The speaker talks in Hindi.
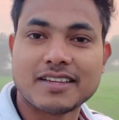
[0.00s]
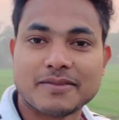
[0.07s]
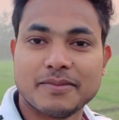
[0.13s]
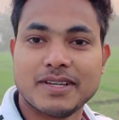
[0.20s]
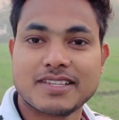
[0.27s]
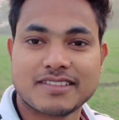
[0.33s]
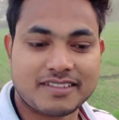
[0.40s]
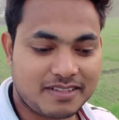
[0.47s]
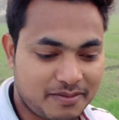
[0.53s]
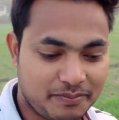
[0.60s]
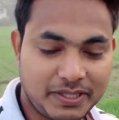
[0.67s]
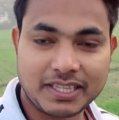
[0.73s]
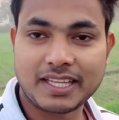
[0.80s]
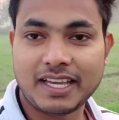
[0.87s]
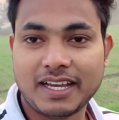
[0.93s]
बस
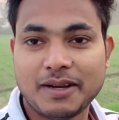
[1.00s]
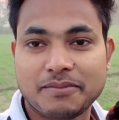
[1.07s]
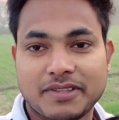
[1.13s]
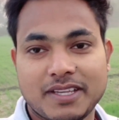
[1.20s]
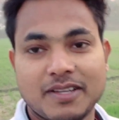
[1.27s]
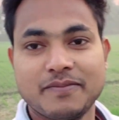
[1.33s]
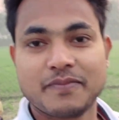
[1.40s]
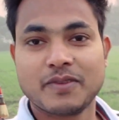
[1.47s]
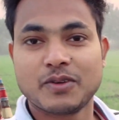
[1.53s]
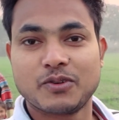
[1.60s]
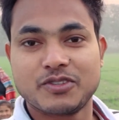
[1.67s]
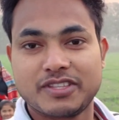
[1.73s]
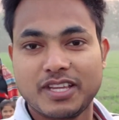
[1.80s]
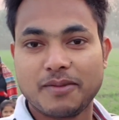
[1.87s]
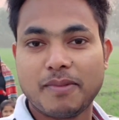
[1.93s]
मिलते हैं आपसे
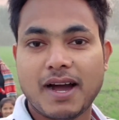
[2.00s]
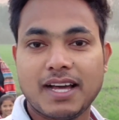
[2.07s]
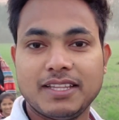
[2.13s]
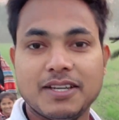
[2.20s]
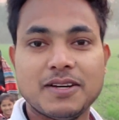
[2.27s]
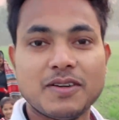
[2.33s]
कुछ देर बाद